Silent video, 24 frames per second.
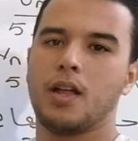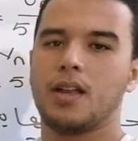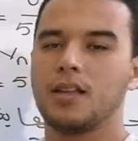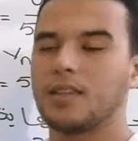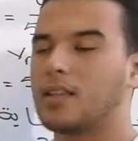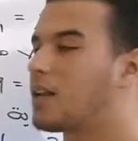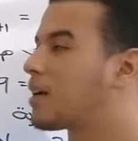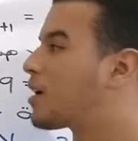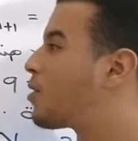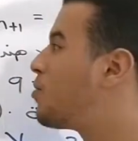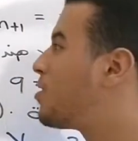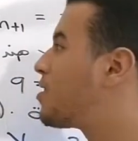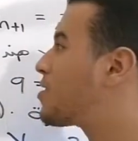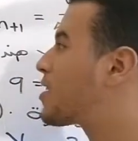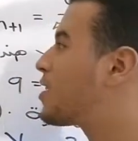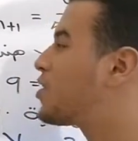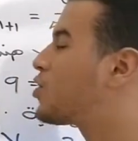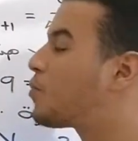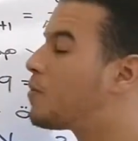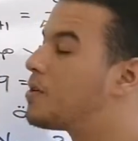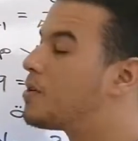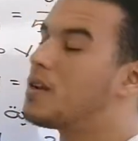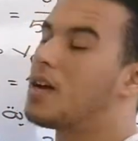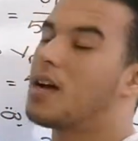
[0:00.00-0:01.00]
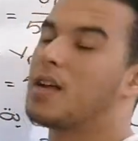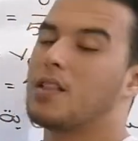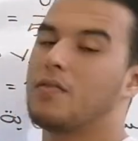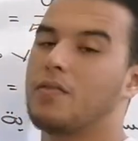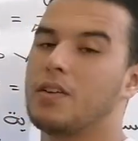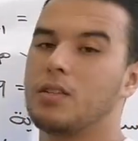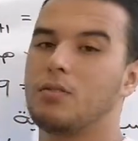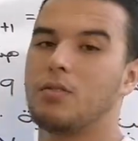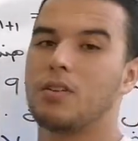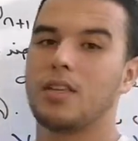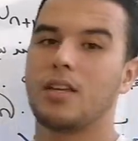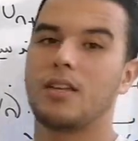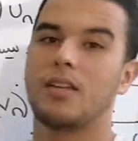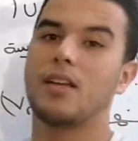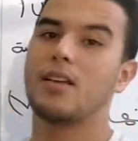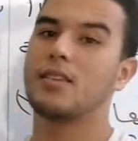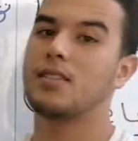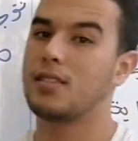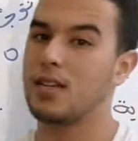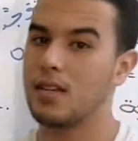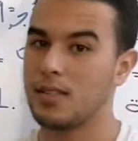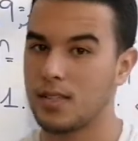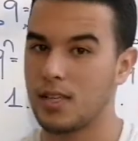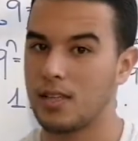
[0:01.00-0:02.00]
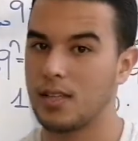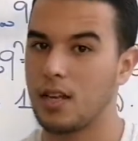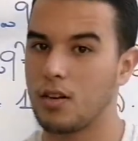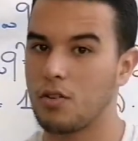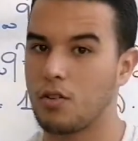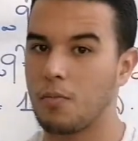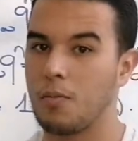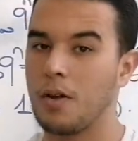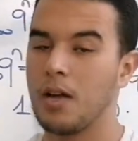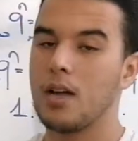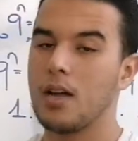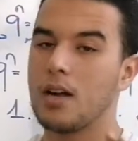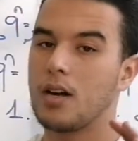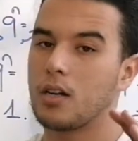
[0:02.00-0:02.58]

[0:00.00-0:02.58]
لذلك وليدات كنتمنى هذا الفيديو هذا ينال الاستحسان ديالكم